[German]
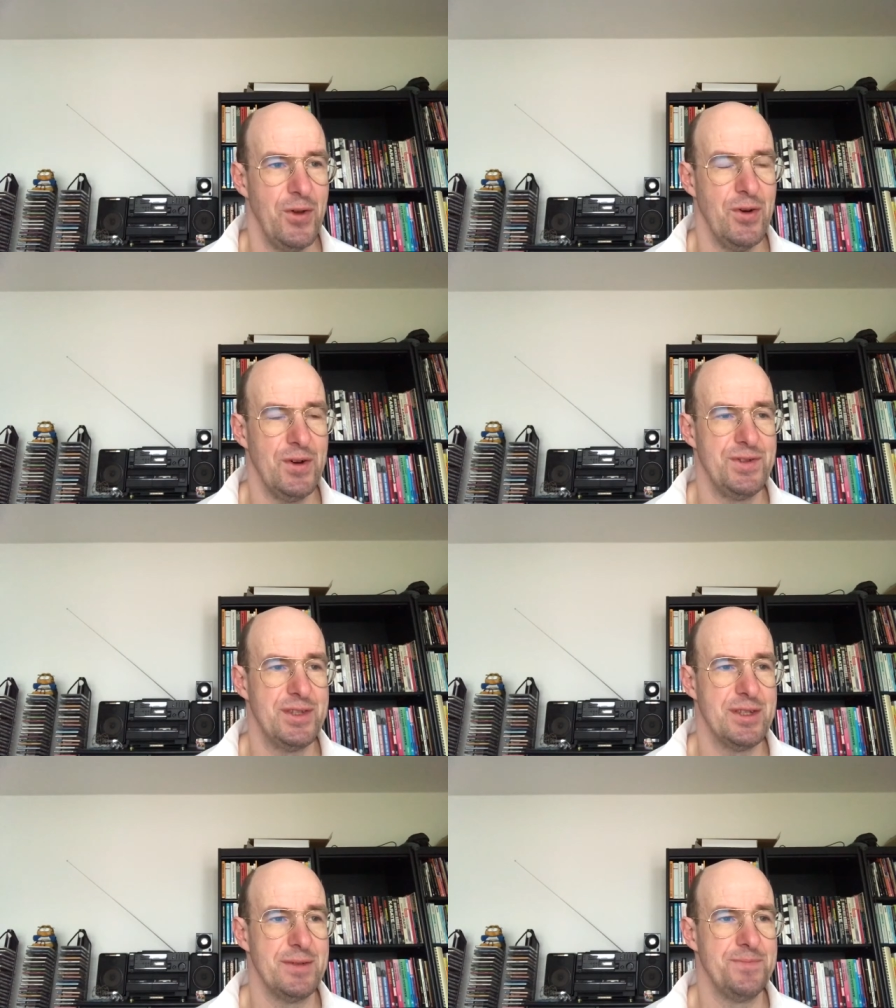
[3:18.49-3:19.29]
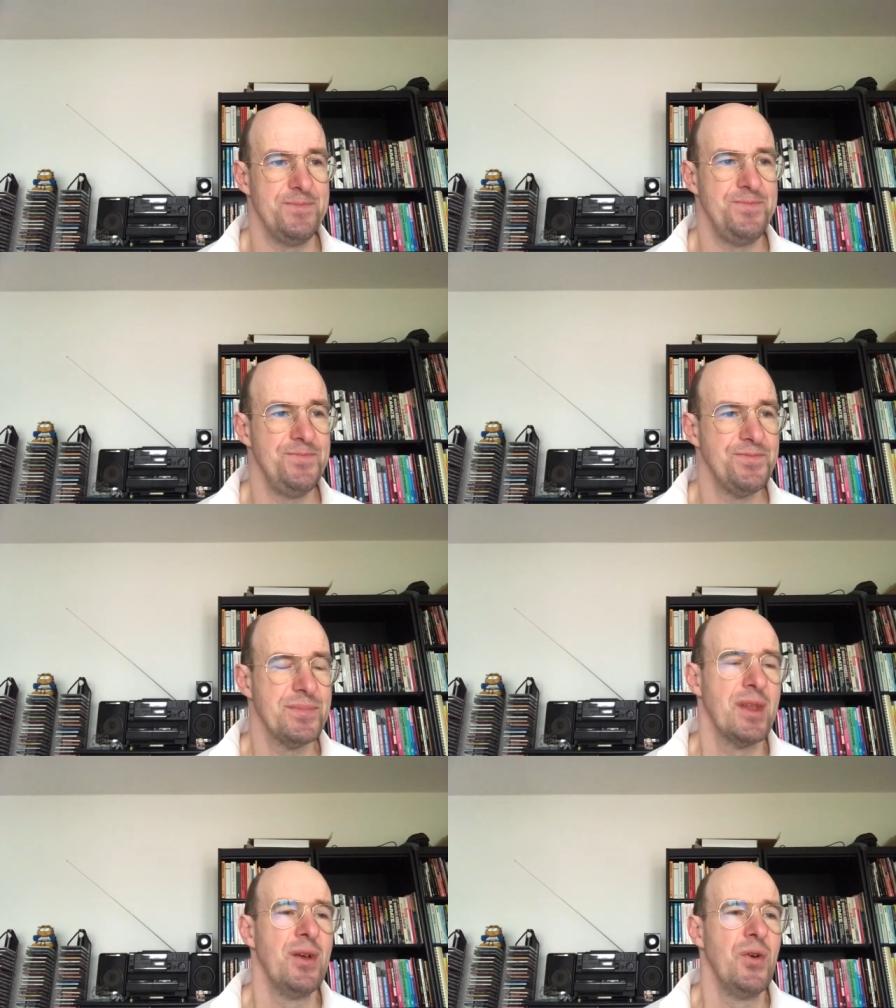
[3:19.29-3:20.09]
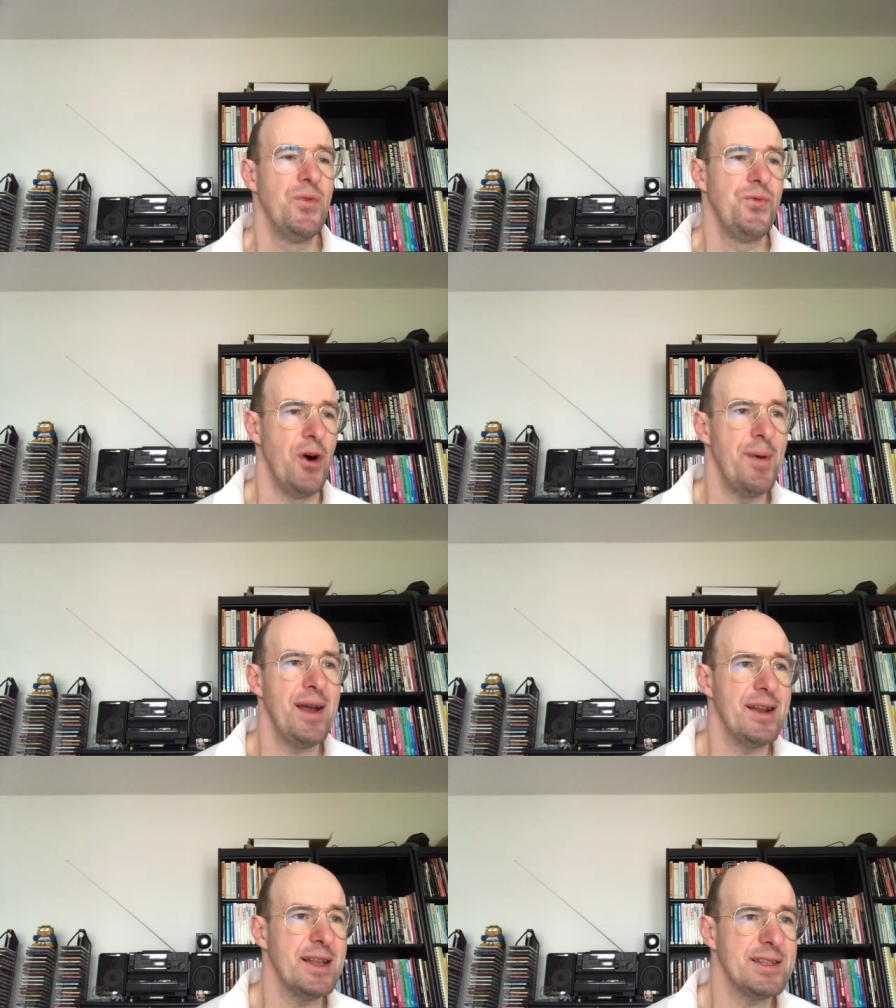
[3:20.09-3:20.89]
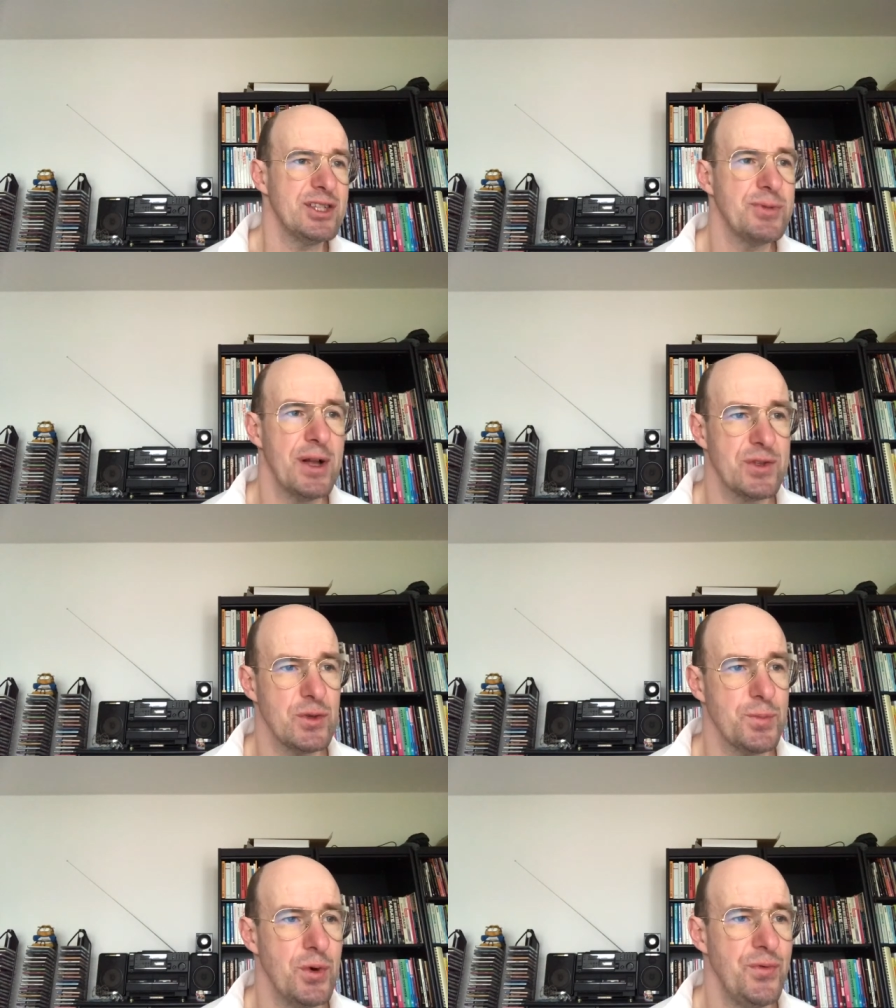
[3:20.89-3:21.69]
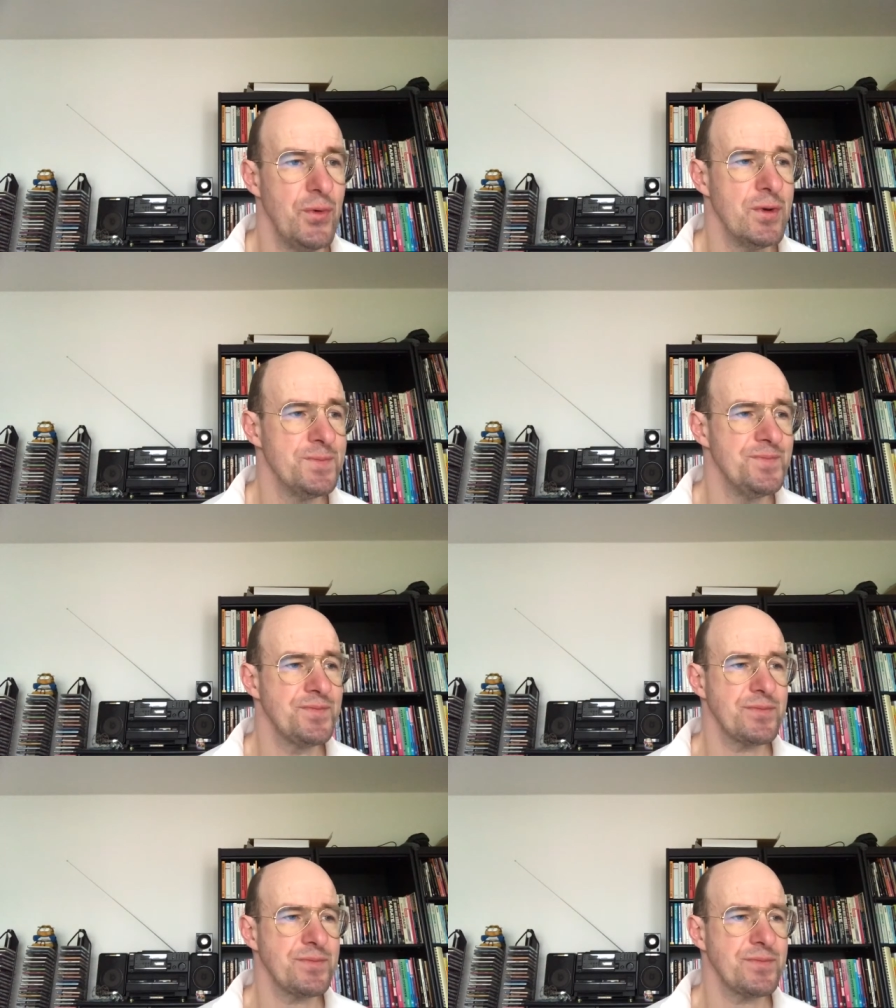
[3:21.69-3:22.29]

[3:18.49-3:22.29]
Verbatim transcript: Und ähm, vor meiner letzten Schwarzgurtprüfung